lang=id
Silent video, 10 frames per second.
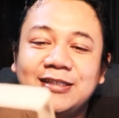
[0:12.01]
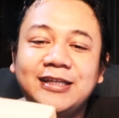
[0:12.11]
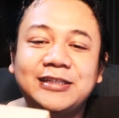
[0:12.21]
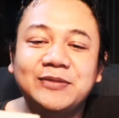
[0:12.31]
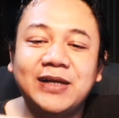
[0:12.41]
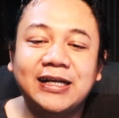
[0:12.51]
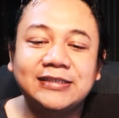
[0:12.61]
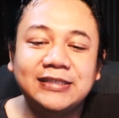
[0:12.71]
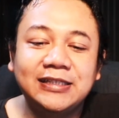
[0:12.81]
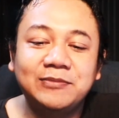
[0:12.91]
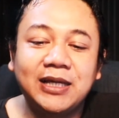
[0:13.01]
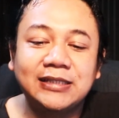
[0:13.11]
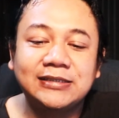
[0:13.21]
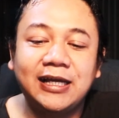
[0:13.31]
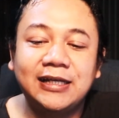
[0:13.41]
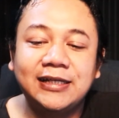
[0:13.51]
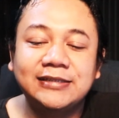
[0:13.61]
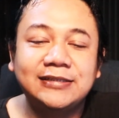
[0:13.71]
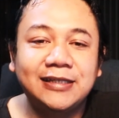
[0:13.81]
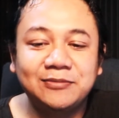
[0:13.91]
Ya, terima kasih Mas
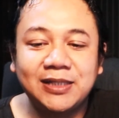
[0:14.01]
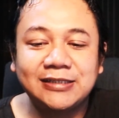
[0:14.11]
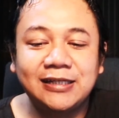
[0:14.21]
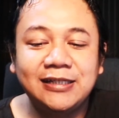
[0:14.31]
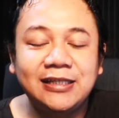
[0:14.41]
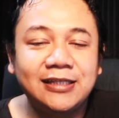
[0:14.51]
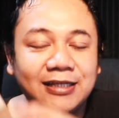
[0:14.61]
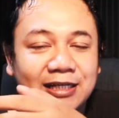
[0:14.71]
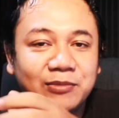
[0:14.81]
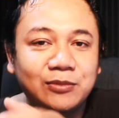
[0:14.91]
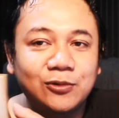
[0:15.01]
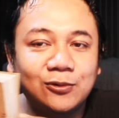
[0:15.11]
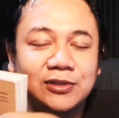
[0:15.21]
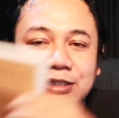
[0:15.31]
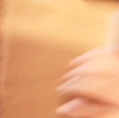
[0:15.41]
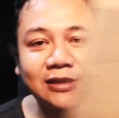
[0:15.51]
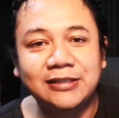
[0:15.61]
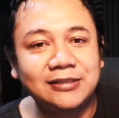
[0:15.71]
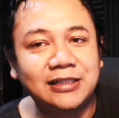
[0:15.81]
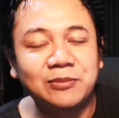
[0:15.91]
Anas dan Mas Andi. Kiriman bukunya sudah
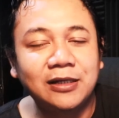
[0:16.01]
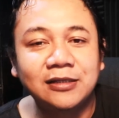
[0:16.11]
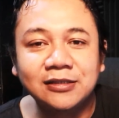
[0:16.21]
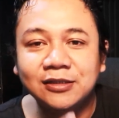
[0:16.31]
saya terima.